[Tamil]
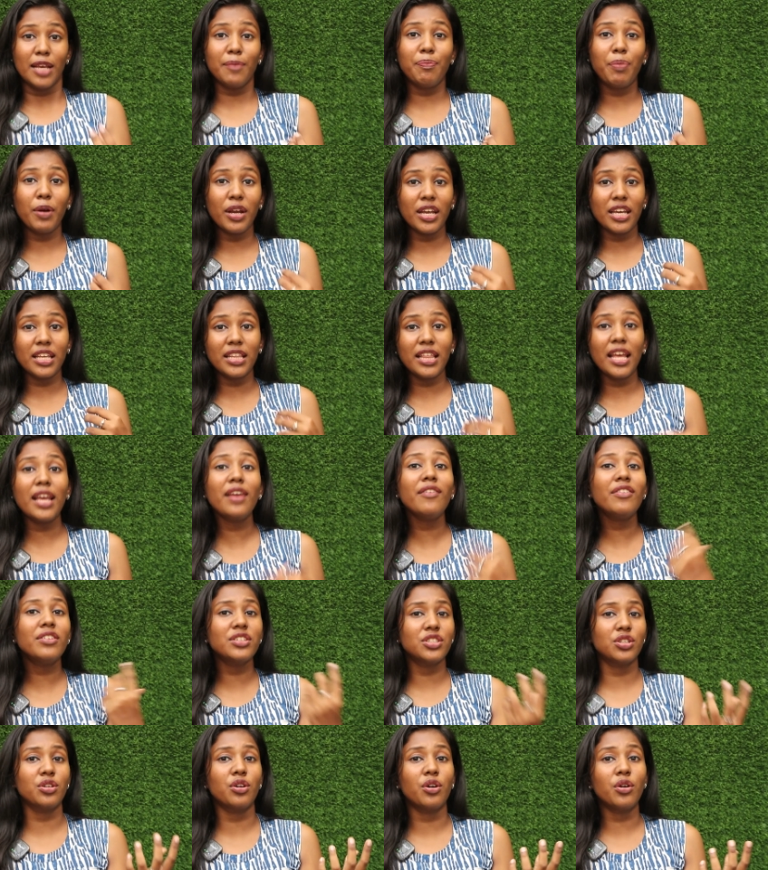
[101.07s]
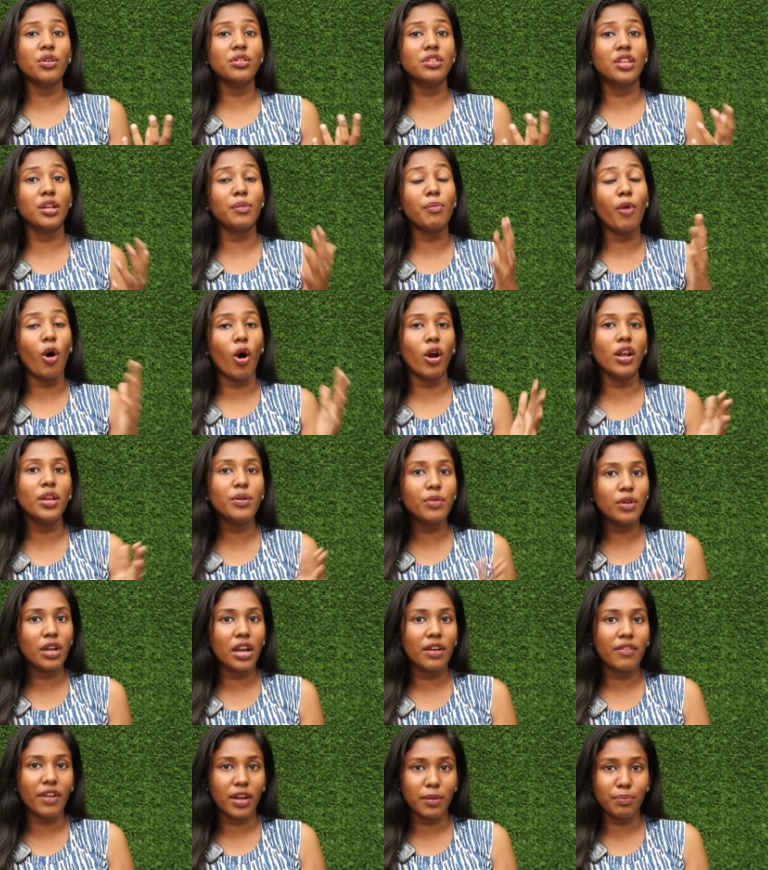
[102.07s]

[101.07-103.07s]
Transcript: இப்போ இதே விஷயம் திரும்ப ஹாலிவுட்ல